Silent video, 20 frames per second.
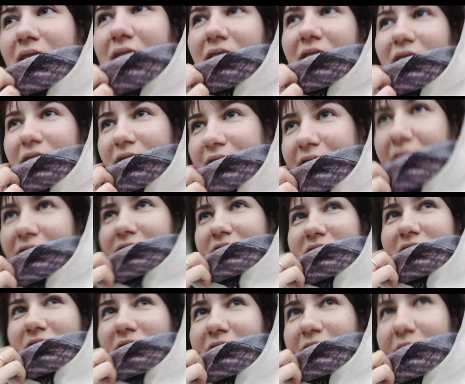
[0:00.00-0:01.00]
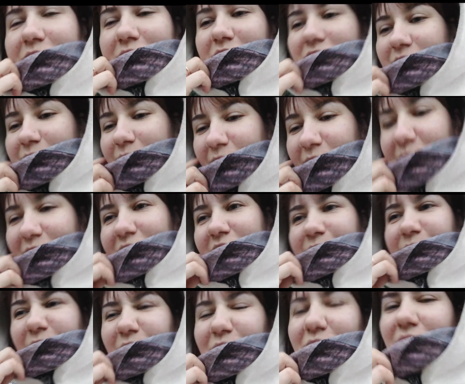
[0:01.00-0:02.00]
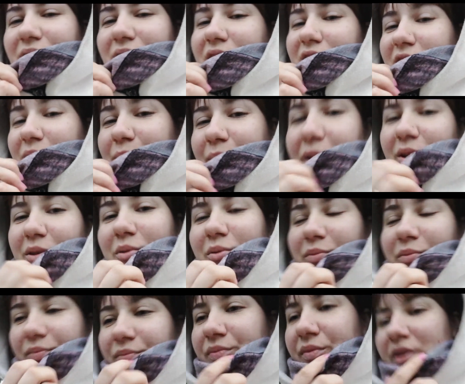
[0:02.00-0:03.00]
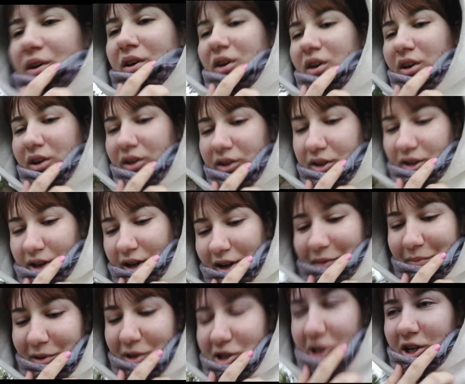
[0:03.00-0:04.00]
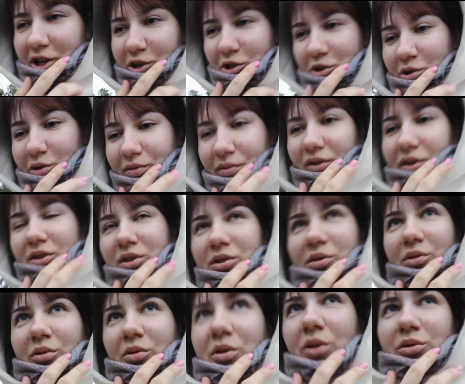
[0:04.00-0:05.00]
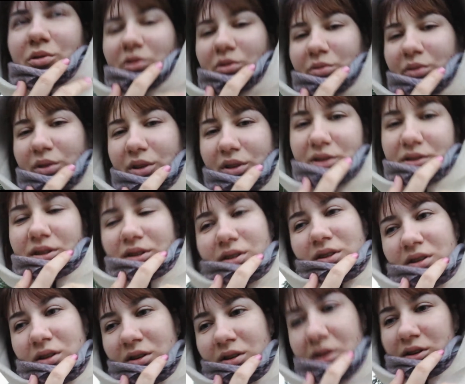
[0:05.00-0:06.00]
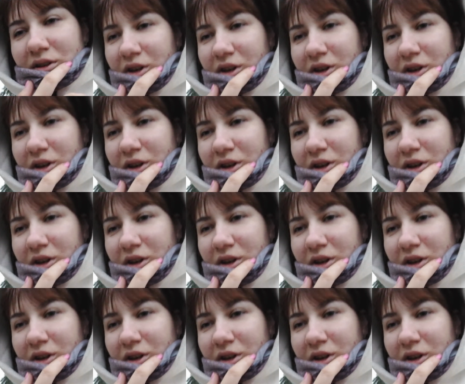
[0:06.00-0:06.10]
А я не знаю, сегодня пойду, не пойду. Наверное, пойду на ближайшую квартиру, которая у нас здесь